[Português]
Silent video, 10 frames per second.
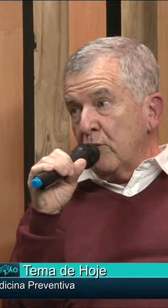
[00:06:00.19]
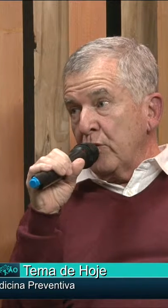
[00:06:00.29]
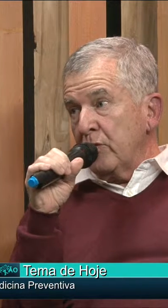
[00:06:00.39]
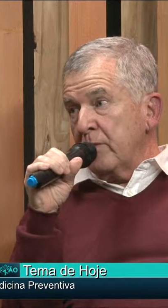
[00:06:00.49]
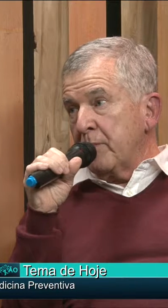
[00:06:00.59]

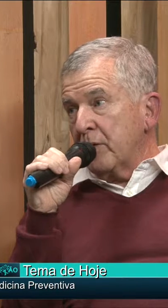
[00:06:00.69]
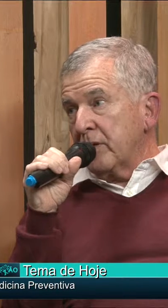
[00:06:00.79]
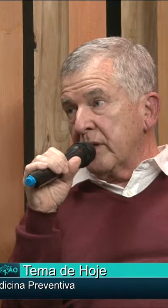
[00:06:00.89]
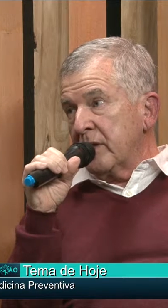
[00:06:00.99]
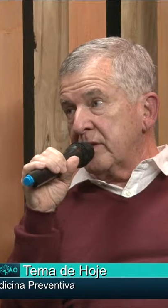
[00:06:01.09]
muito
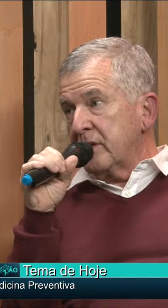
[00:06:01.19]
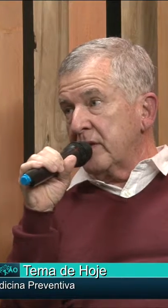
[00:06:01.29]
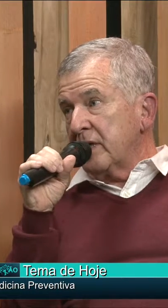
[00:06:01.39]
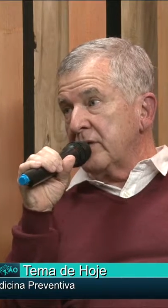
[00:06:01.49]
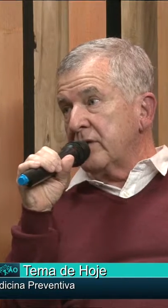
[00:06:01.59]
importante
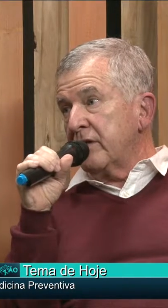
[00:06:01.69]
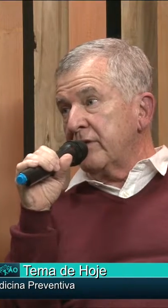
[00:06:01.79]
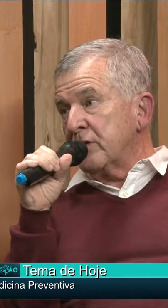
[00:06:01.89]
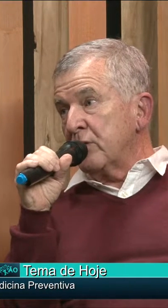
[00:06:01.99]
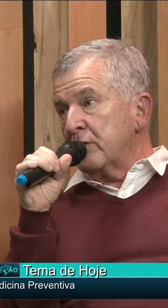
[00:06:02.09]
das
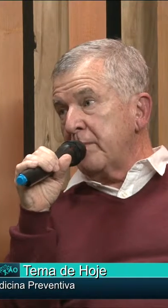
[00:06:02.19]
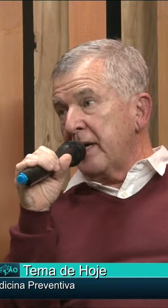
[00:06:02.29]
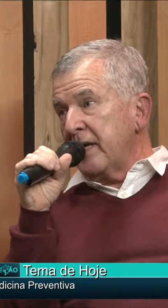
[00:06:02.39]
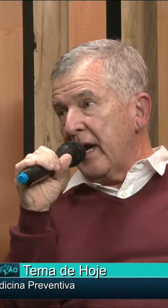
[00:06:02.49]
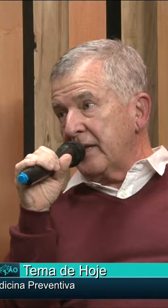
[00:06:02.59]
intervenções
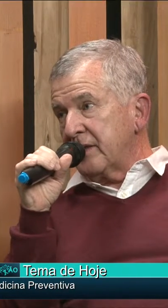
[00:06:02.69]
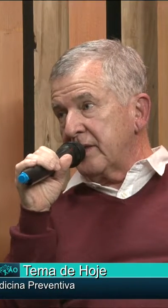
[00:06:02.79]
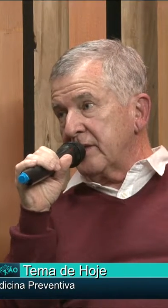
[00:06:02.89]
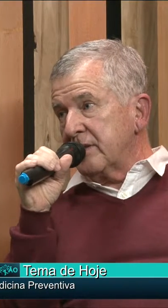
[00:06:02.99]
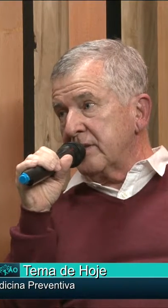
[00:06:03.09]

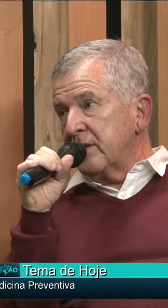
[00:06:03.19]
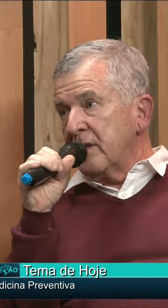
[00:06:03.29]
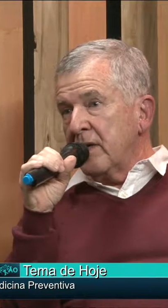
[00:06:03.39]
bariátricas.